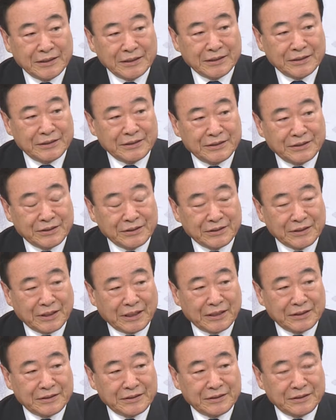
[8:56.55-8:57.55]
인천
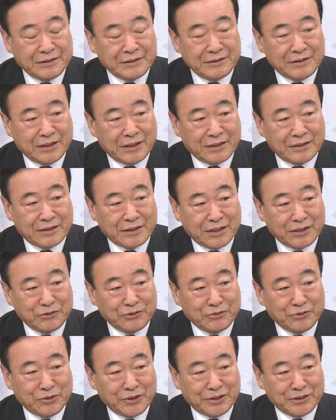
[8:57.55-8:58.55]
가치를
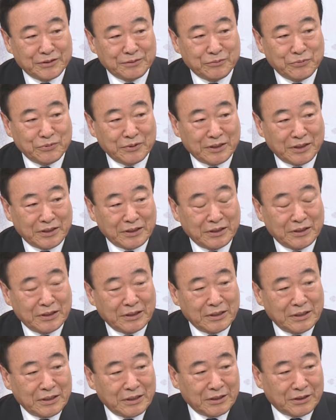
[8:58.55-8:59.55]
재창조해서 뭔가
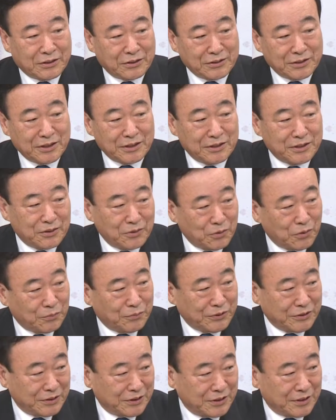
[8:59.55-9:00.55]
경쟁력을
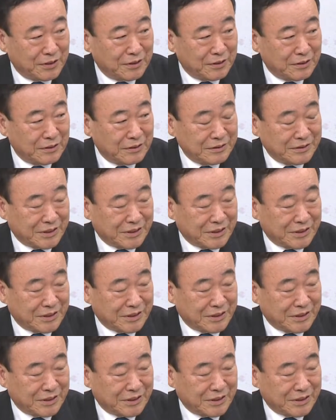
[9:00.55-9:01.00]
높이는 일,